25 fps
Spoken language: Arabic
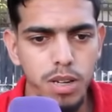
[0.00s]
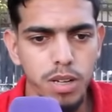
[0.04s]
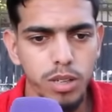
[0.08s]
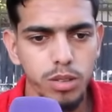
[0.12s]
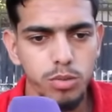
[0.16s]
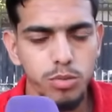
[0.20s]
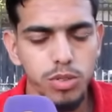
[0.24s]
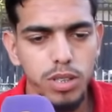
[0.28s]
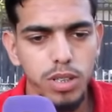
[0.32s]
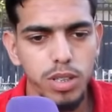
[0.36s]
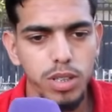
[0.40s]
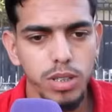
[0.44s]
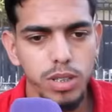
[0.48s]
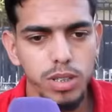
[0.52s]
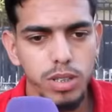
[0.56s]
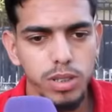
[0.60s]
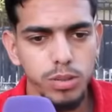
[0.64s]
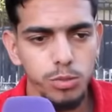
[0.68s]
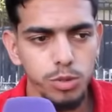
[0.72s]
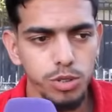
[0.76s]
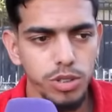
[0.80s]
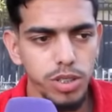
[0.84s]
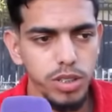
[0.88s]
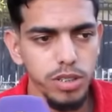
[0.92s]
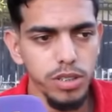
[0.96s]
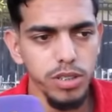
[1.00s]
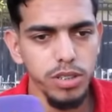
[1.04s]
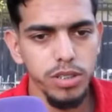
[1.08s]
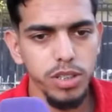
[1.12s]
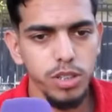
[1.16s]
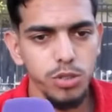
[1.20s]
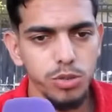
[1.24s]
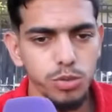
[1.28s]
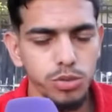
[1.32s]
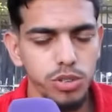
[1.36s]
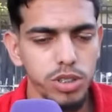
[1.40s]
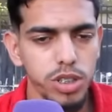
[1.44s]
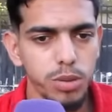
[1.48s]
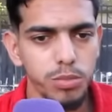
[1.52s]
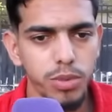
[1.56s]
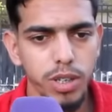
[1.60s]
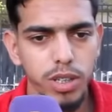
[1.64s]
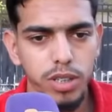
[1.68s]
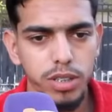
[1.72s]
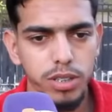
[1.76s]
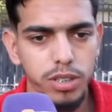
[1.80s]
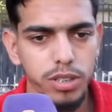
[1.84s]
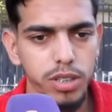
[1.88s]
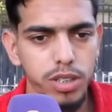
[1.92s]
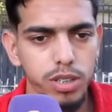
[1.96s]
كنا مساندين ديالو
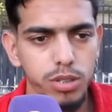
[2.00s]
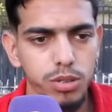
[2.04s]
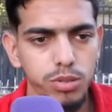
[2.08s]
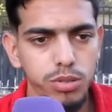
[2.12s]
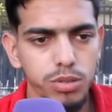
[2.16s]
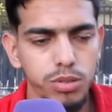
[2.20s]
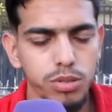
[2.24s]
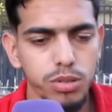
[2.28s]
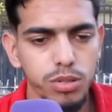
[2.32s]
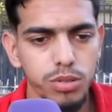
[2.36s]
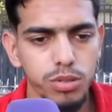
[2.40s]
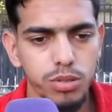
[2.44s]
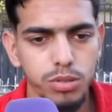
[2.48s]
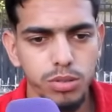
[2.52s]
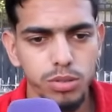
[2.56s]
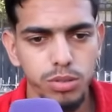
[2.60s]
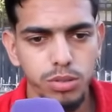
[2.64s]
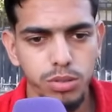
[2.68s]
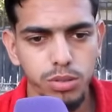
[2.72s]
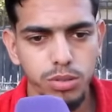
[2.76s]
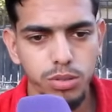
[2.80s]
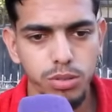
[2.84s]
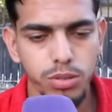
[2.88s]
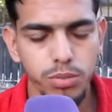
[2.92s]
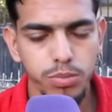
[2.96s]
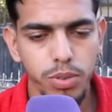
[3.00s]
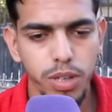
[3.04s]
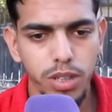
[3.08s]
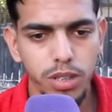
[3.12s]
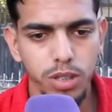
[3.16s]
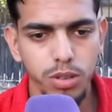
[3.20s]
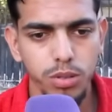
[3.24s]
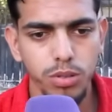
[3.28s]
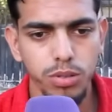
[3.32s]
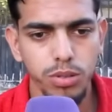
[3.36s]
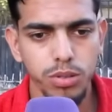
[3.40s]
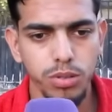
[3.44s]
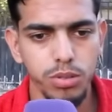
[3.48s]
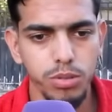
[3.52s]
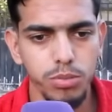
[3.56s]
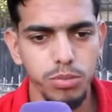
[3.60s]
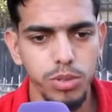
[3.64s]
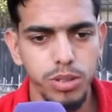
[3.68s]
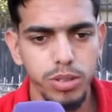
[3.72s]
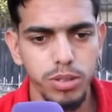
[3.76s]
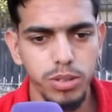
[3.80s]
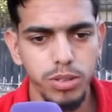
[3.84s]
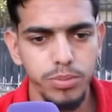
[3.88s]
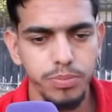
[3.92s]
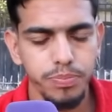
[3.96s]
الجماهير ديالو وبحال اللي قلت لكم
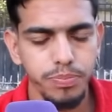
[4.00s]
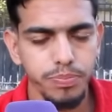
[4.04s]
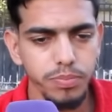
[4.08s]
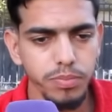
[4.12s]
آه،